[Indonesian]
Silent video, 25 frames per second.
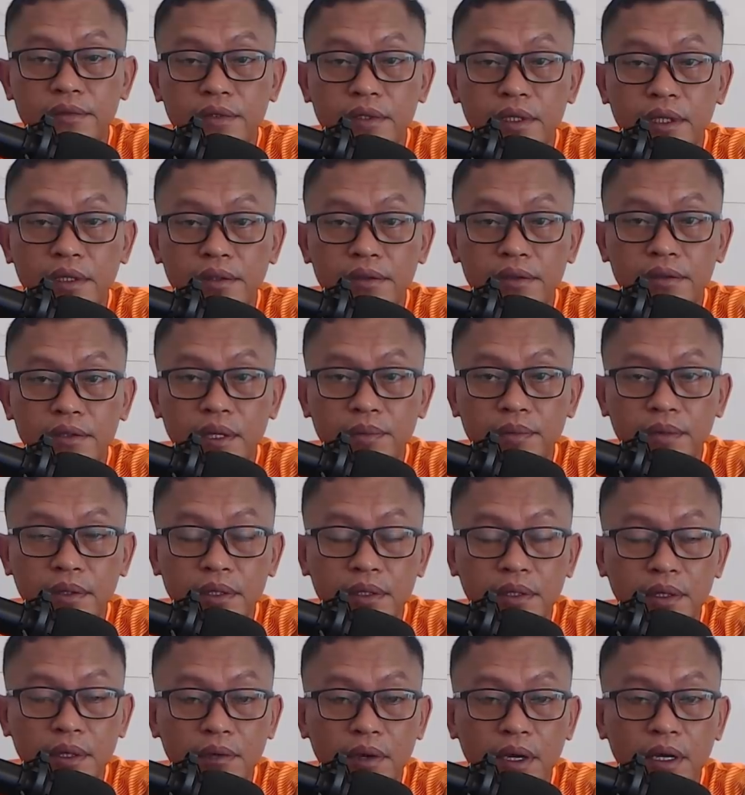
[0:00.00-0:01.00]
dan tetap
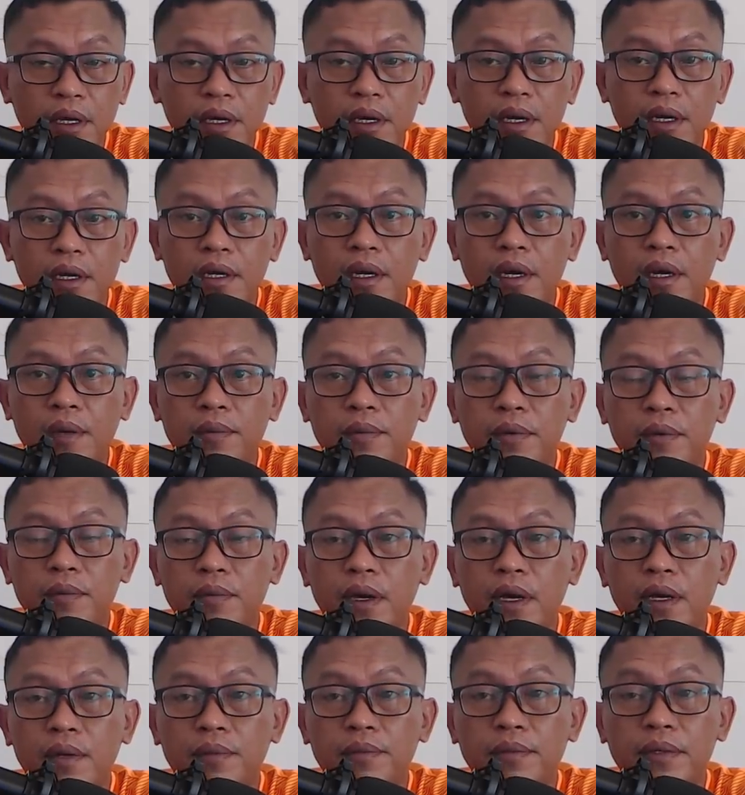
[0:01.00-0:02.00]
kita doakan Habib
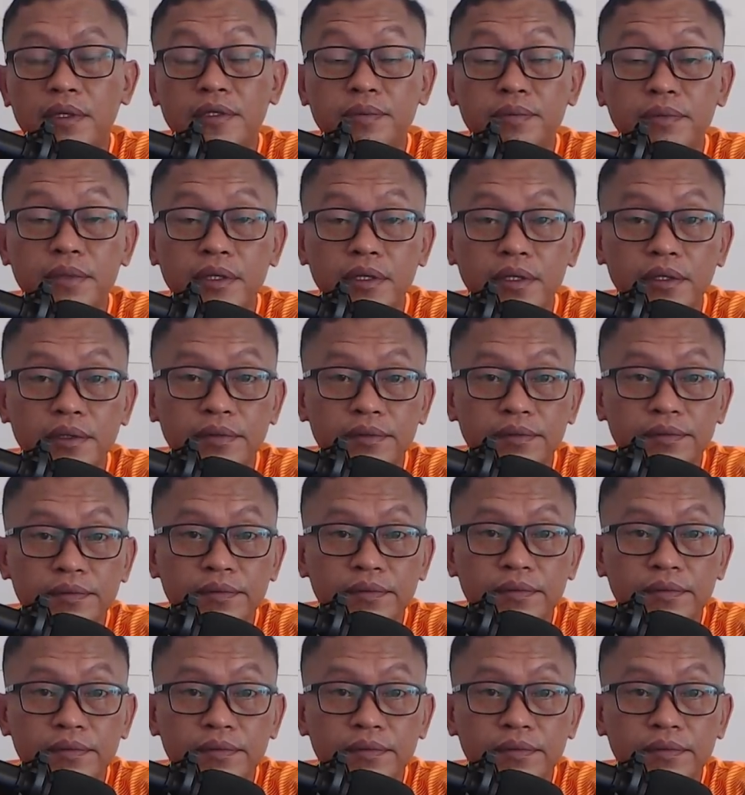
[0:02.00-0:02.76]
Bahar bin Smith